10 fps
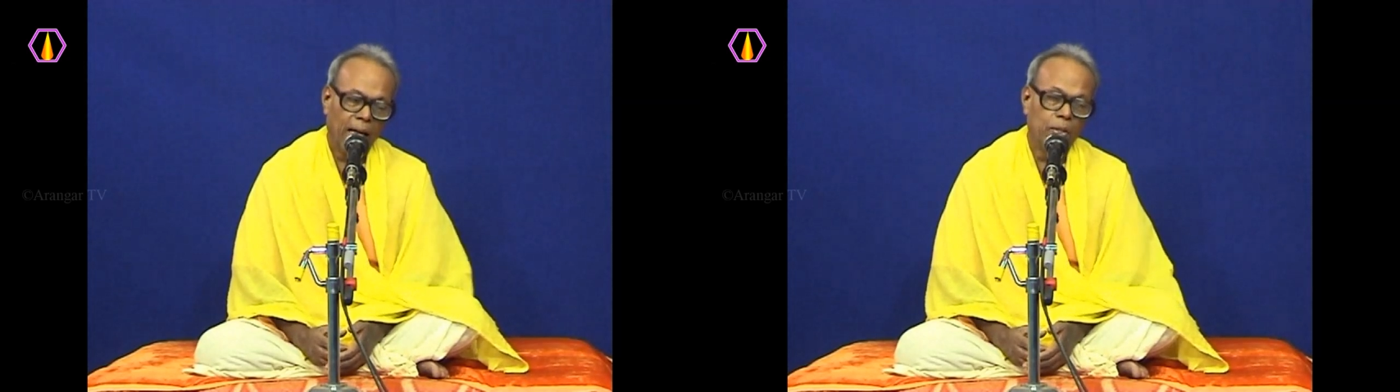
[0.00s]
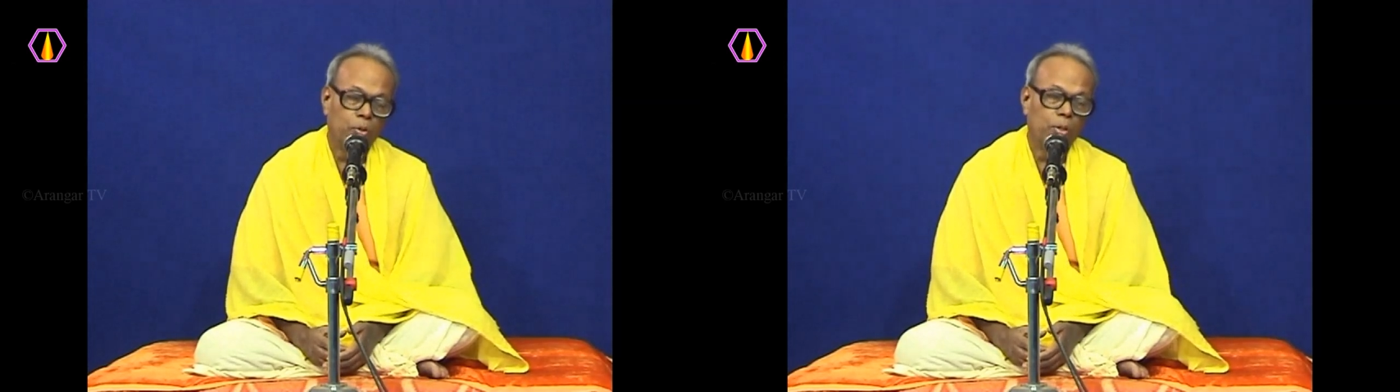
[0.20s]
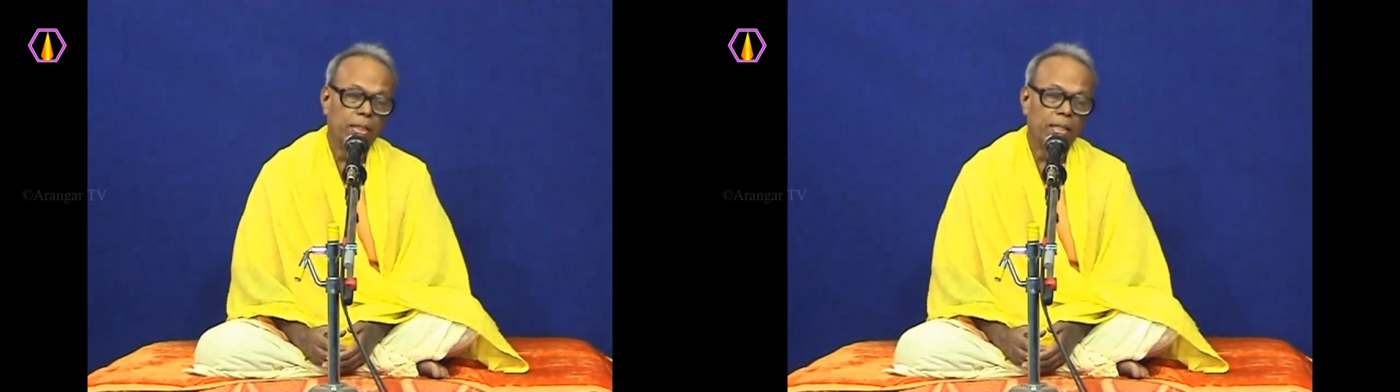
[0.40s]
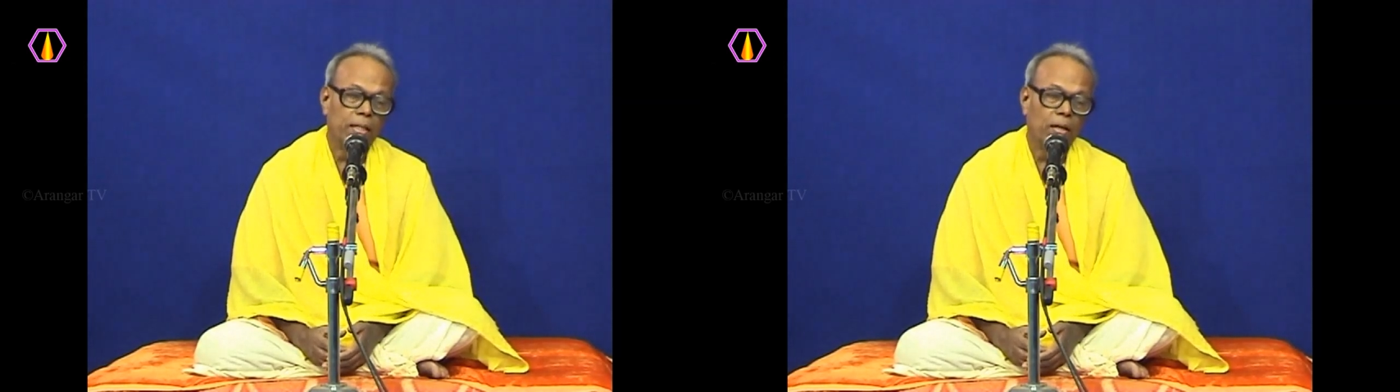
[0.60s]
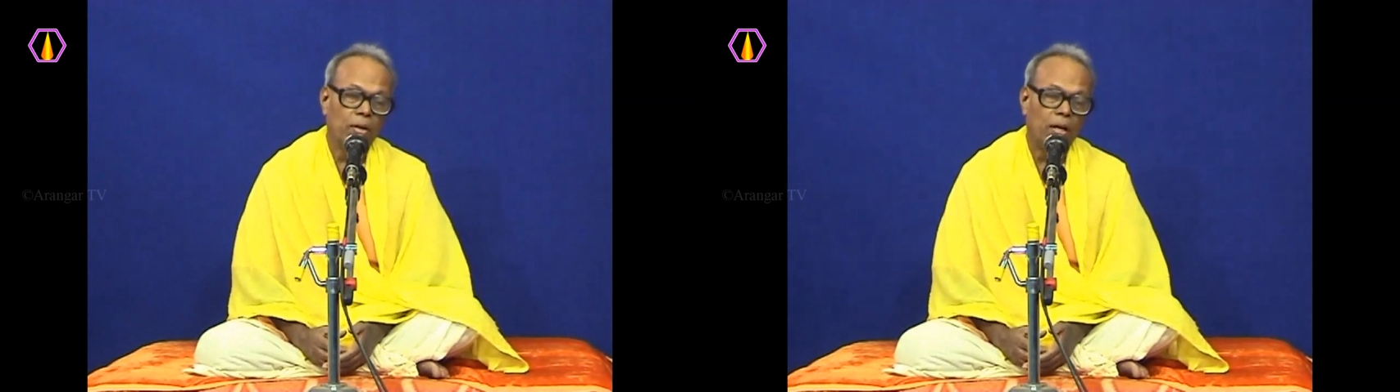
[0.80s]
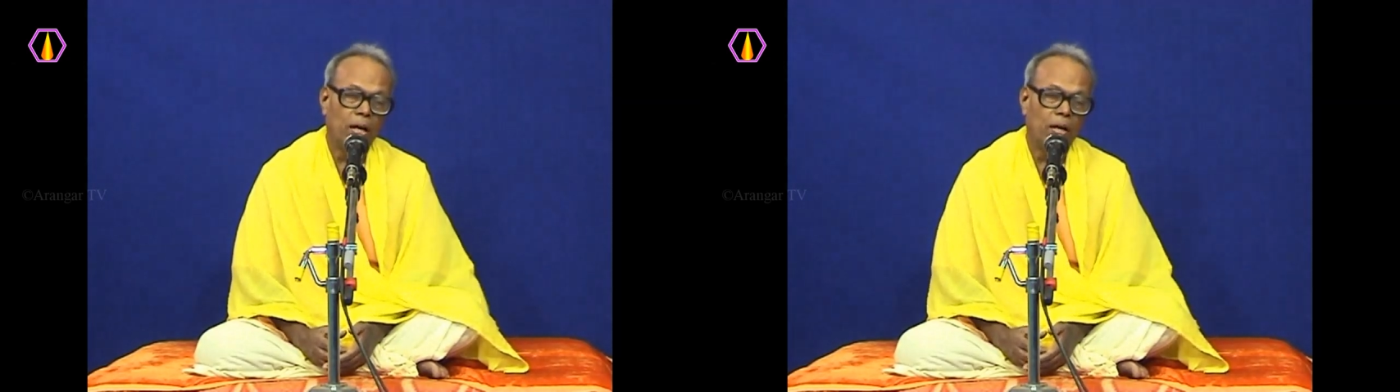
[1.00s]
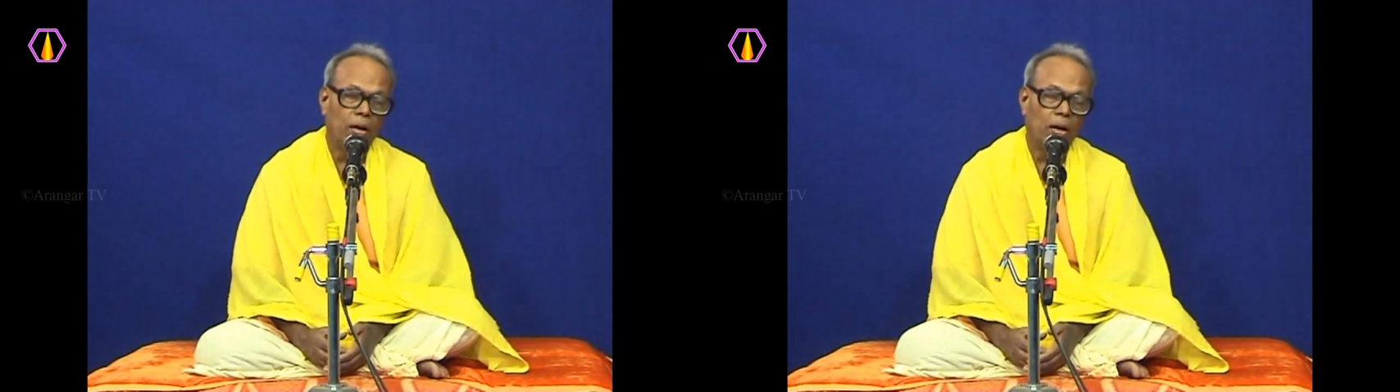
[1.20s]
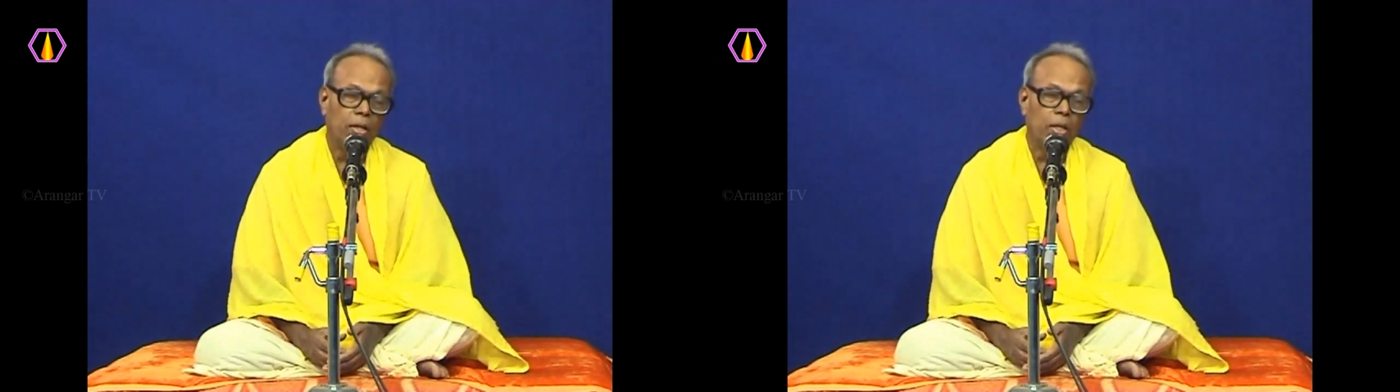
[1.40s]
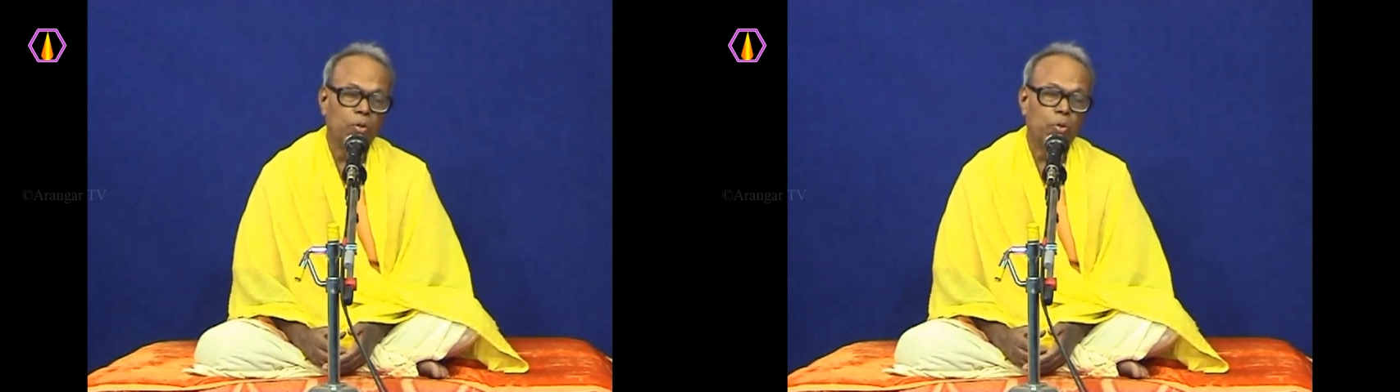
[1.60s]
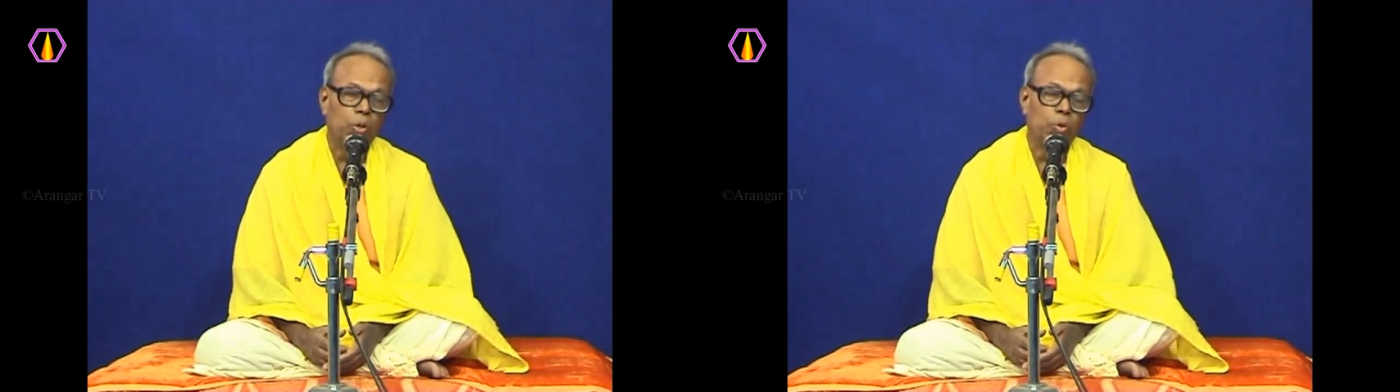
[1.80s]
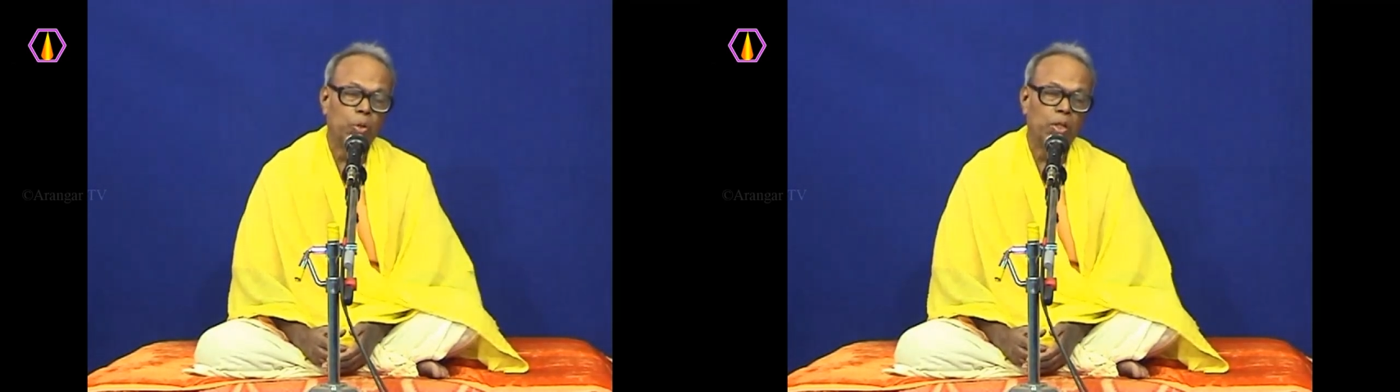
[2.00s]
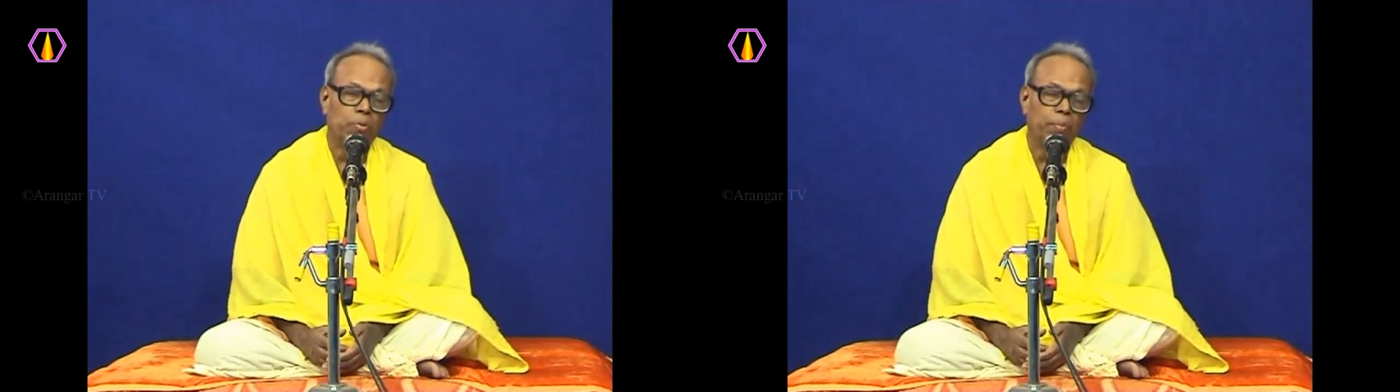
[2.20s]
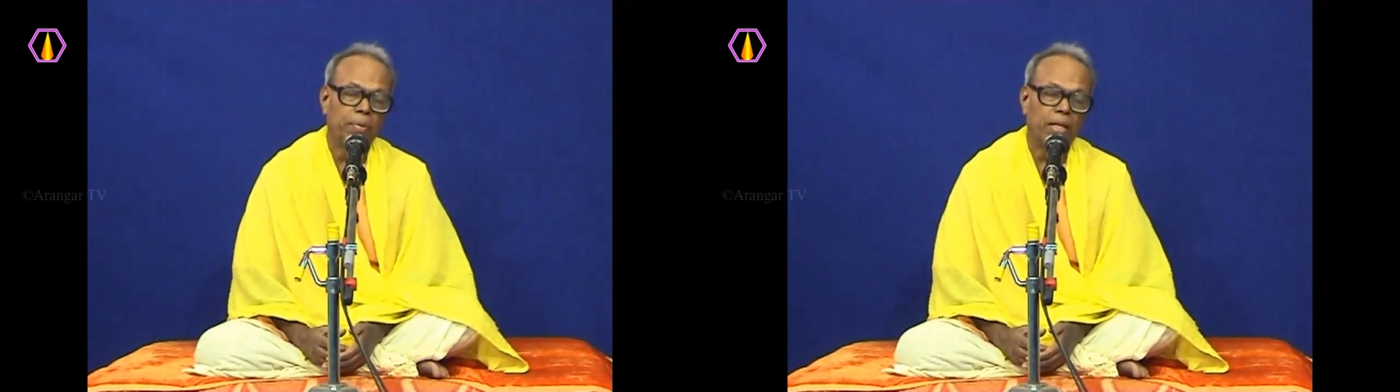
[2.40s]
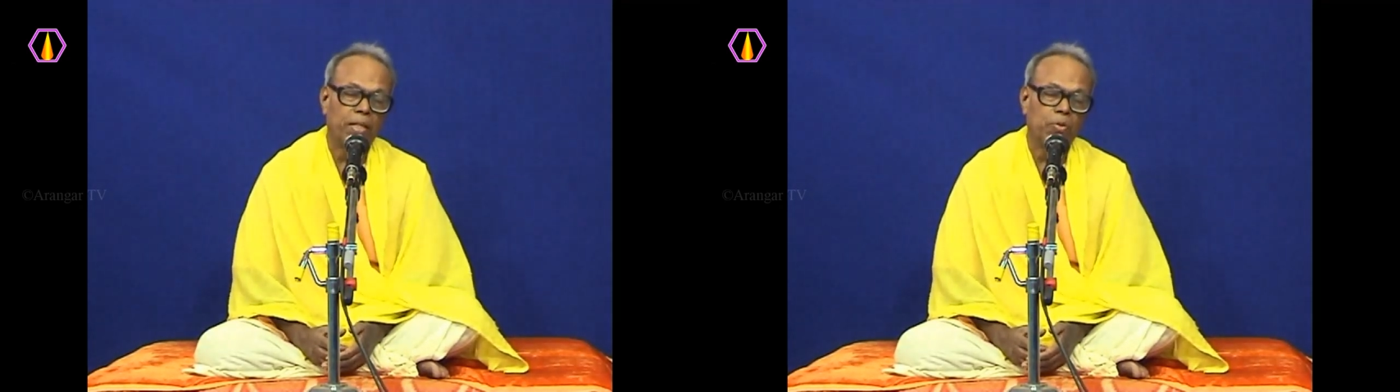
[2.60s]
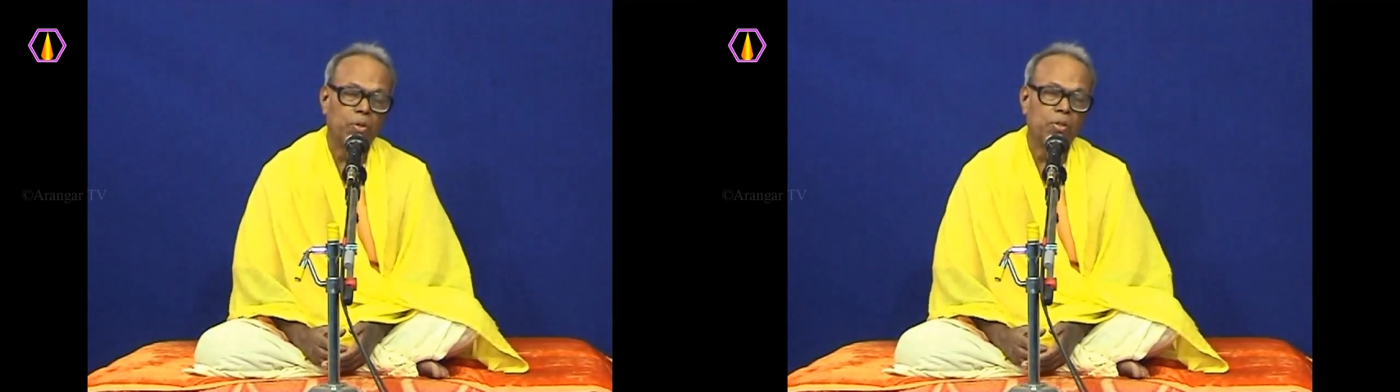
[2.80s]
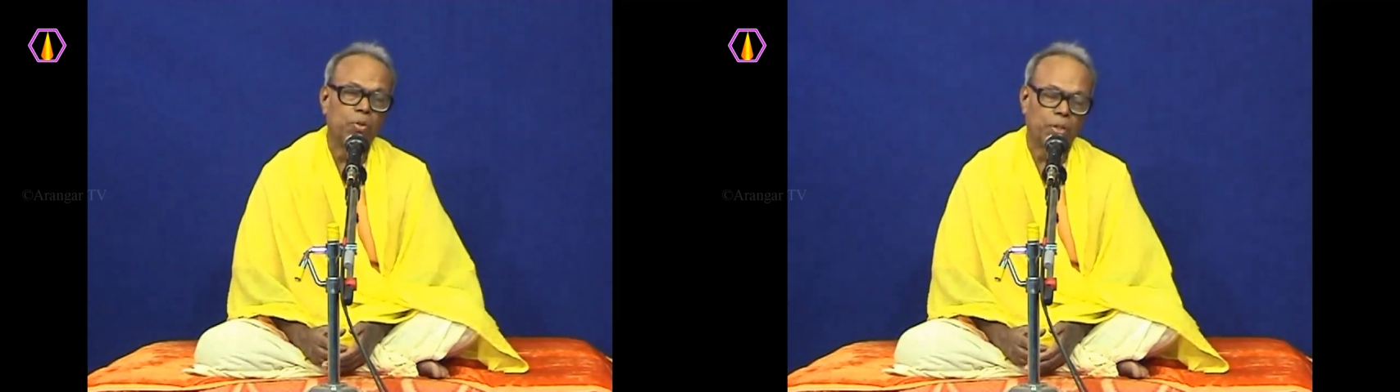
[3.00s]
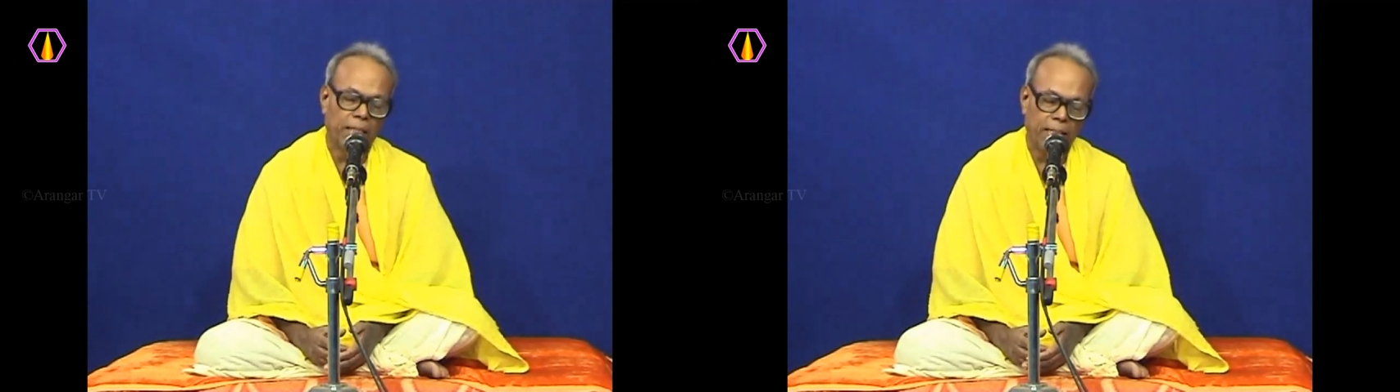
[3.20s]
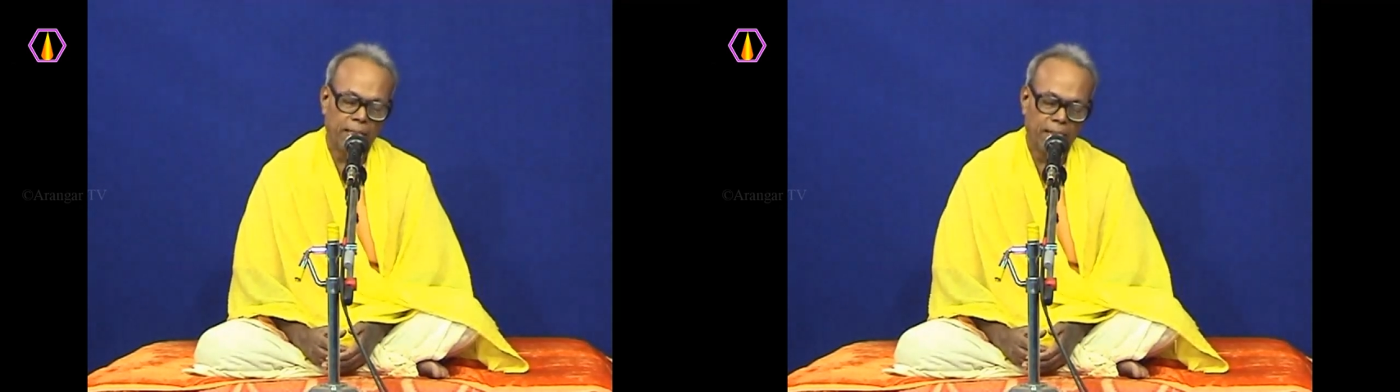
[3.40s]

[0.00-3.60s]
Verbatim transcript: அந்த ஜோதி ஆயிரம் கோடி சூரிய பிரகாசம் உள்ளது ஜோதி